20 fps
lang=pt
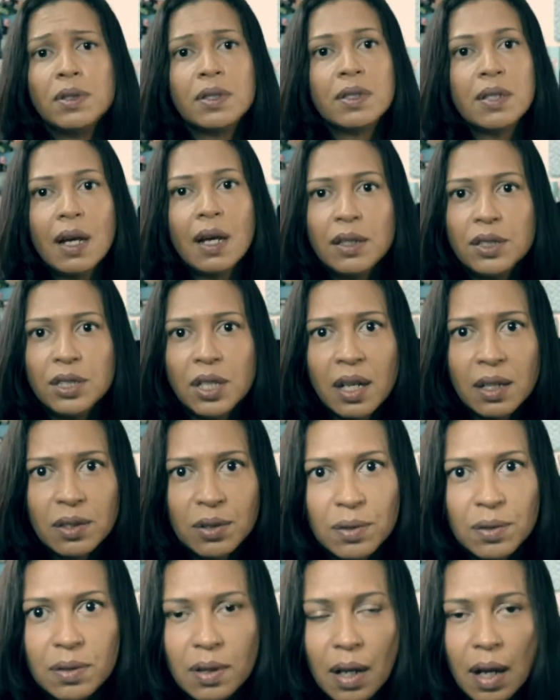design de
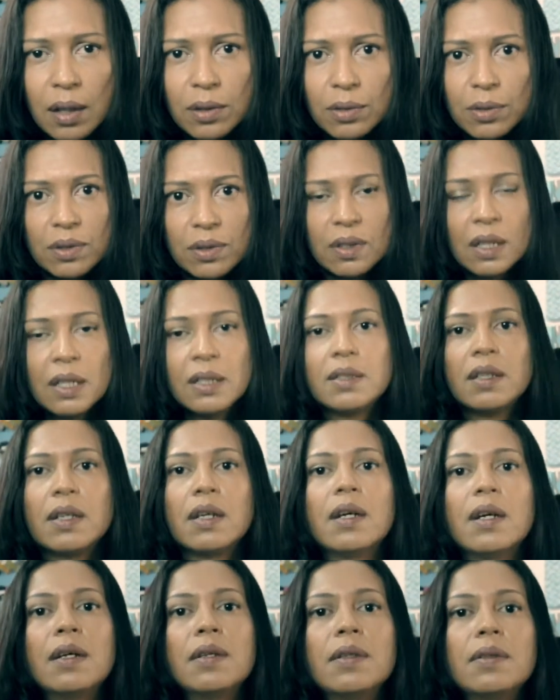resultados
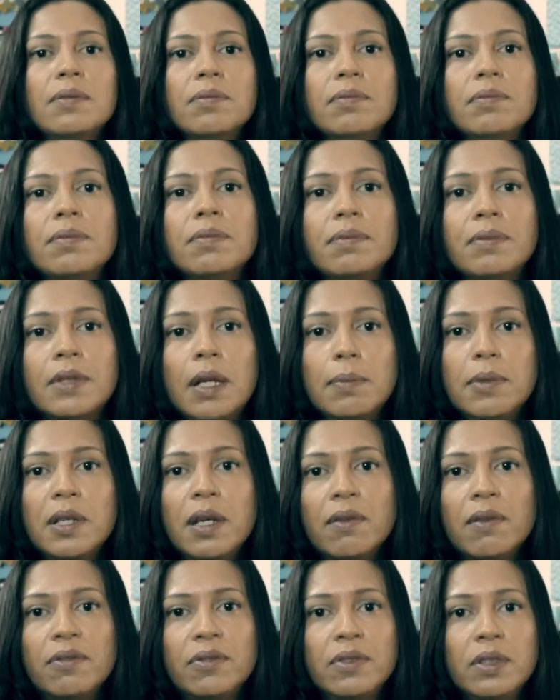entra na
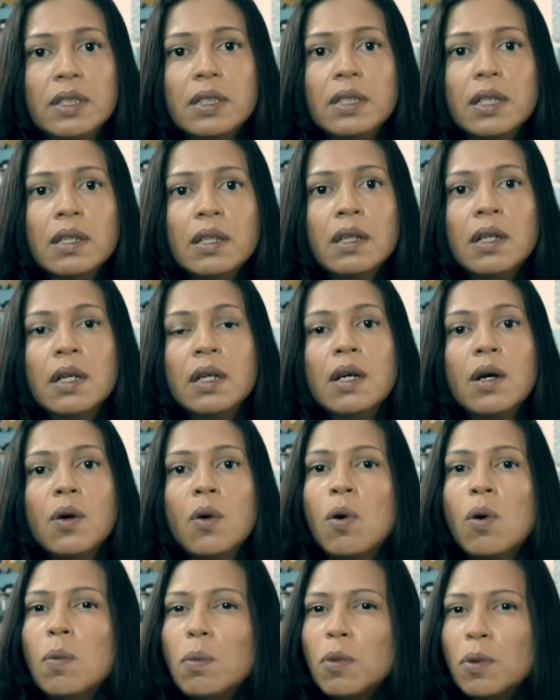minha vida
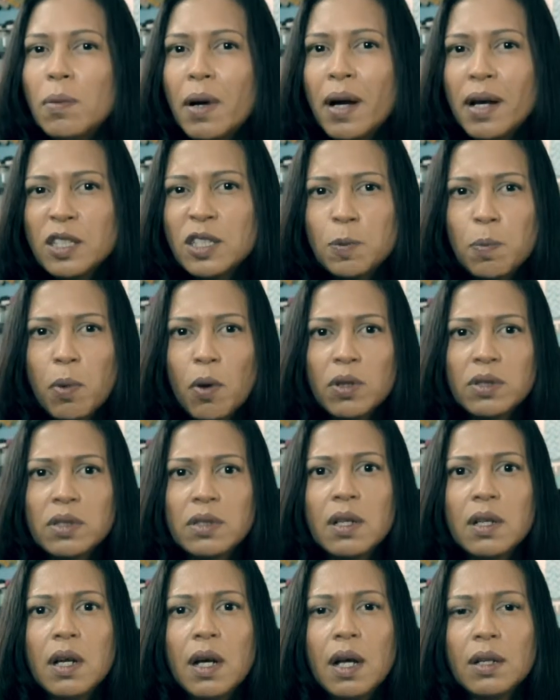como uma
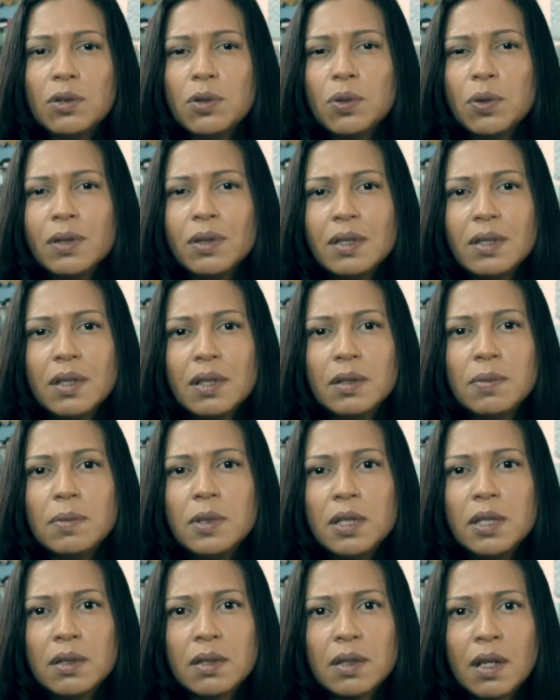resposta a todas as
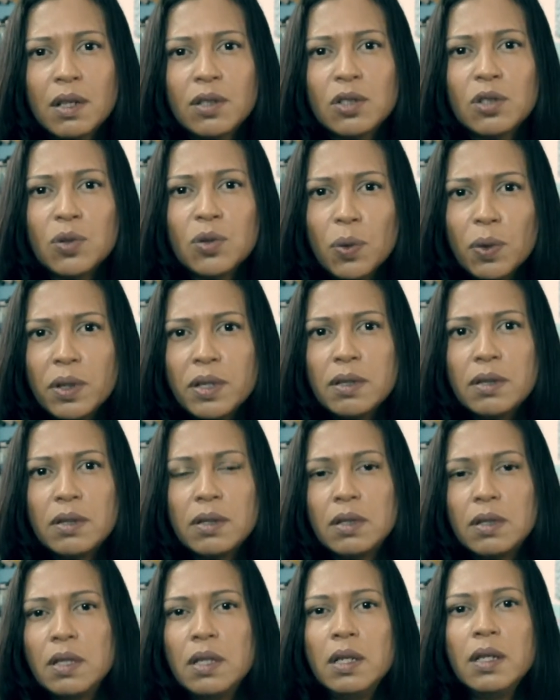minhas
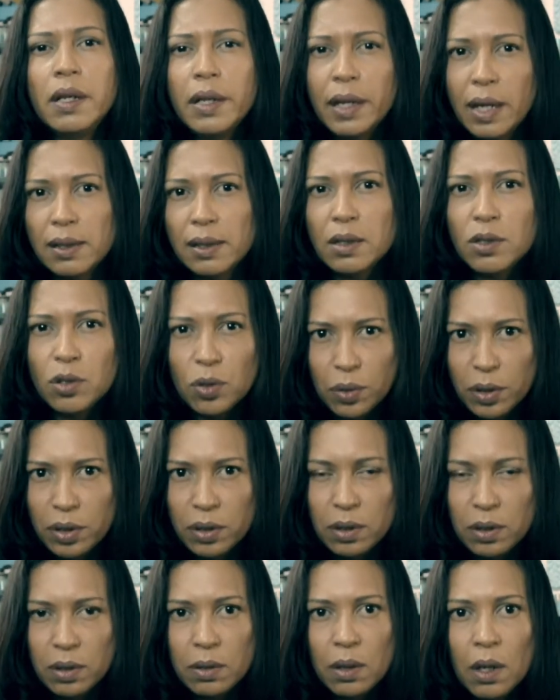questões e
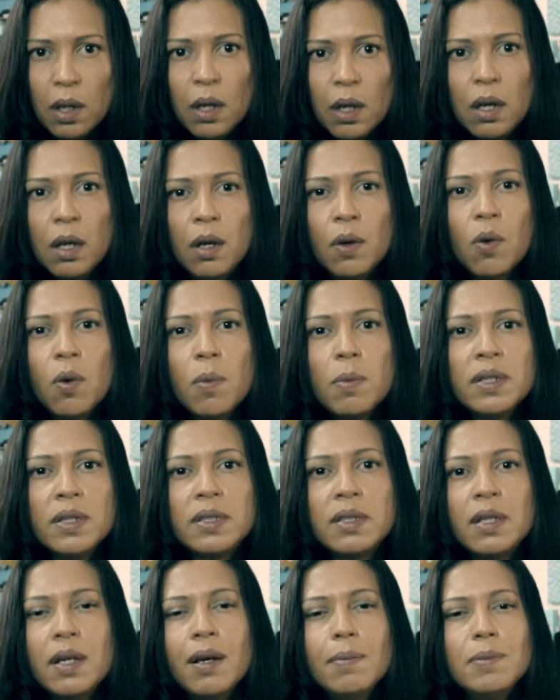inquietações. Eu
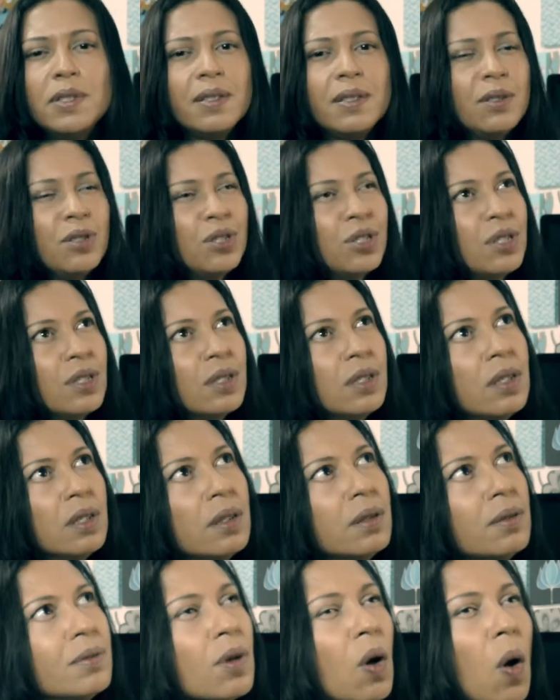comecei a me
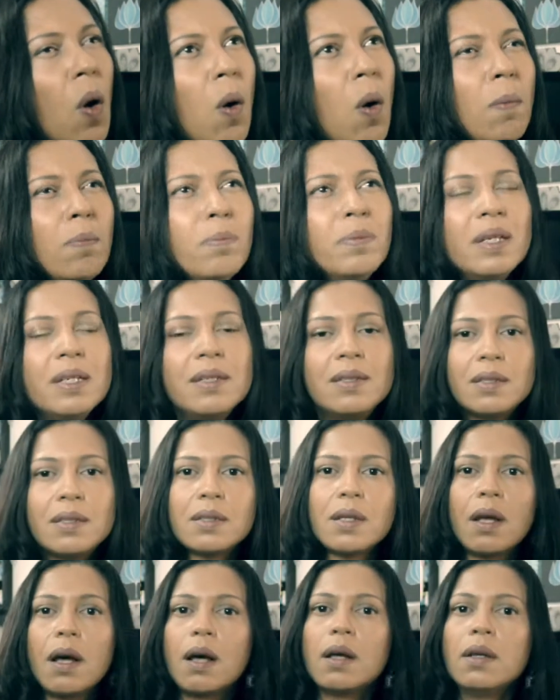sentir omissa